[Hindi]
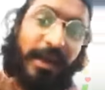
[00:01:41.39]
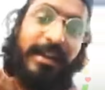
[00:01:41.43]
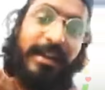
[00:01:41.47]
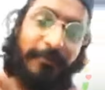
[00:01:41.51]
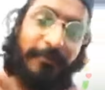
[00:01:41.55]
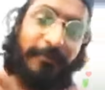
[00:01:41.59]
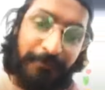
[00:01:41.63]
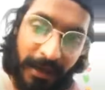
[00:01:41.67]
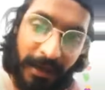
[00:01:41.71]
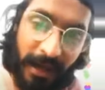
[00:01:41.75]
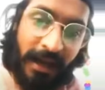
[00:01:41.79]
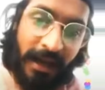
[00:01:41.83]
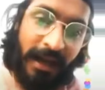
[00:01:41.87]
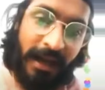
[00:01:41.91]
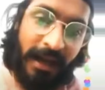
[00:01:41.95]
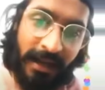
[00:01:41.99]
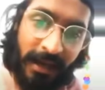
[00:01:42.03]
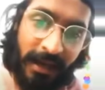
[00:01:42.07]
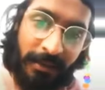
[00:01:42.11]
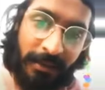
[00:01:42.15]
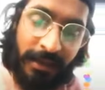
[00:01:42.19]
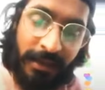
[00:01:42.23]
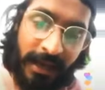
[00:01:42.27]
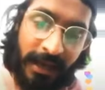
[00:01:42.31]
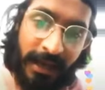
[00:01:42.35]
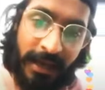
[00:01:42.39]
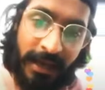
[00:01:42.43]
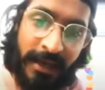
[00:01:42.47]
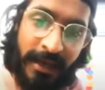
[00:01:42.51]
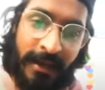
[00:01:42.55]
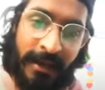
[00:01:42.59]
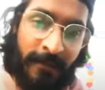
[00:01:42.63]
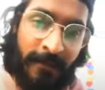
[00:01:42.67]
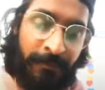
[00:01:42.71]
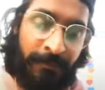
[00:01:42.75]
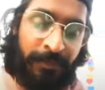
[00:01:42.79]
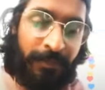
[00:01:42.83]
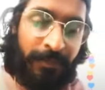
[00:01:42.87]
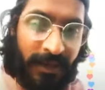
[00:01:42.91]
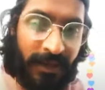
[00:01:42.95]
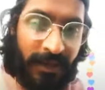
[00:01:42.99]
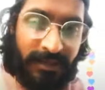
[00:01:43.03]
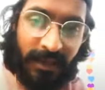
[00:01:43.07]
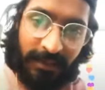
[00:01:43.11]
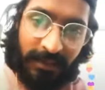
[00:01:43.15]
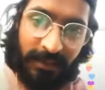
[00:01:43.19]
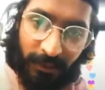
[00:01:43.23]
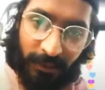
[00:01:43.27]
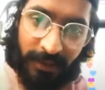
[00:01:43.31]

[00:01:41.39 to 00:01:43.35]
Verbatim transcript: तुम्हारे लिए एक प्यारा गाना बनाया मैं